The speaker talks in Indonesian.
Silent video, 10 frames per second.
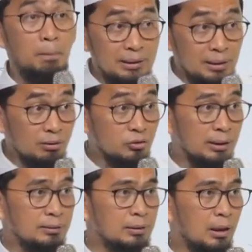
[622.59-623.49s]
benar
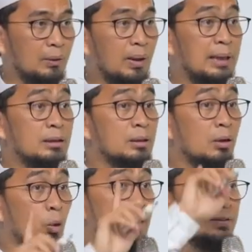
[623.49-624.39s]
sholatnya karena kita
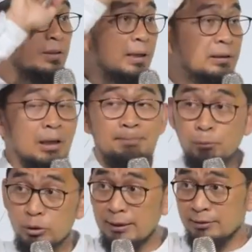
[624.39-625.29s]
terkoneksi dengan yang
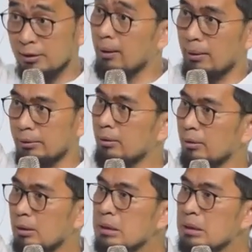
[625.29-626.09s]
punya segalanya,